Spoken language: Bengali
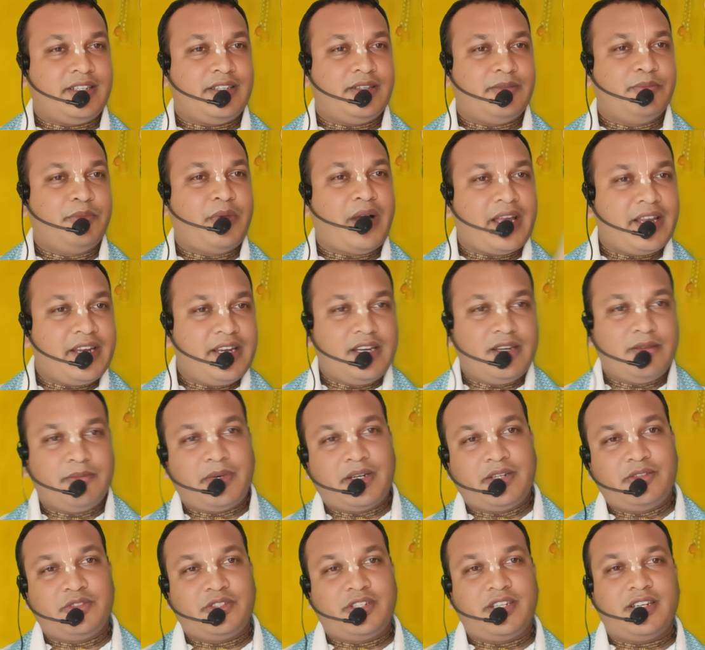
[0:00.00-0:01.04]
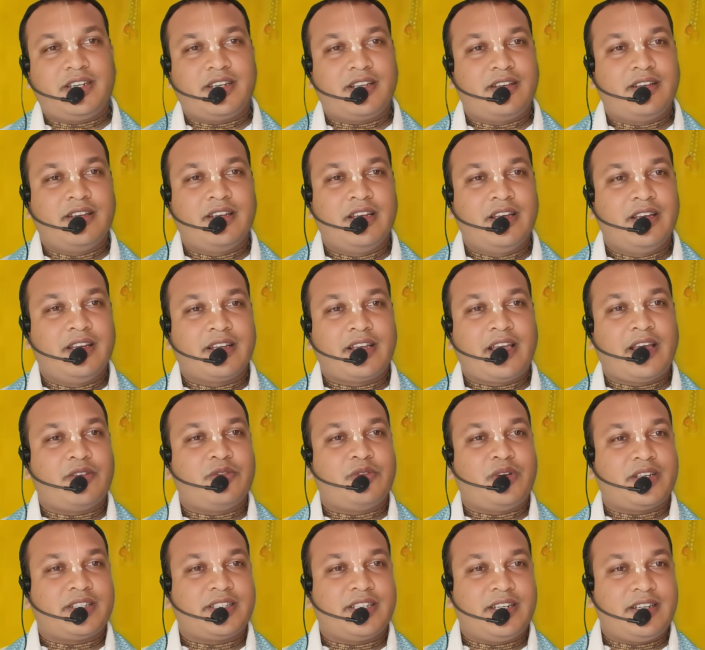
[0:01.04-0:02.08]
বাইরের মানুষের কেন
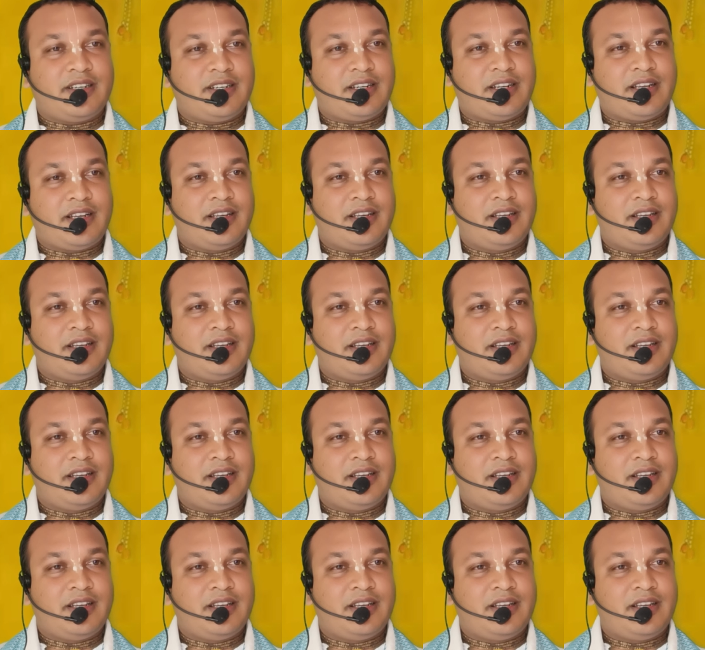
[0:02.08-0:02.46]
আসেন না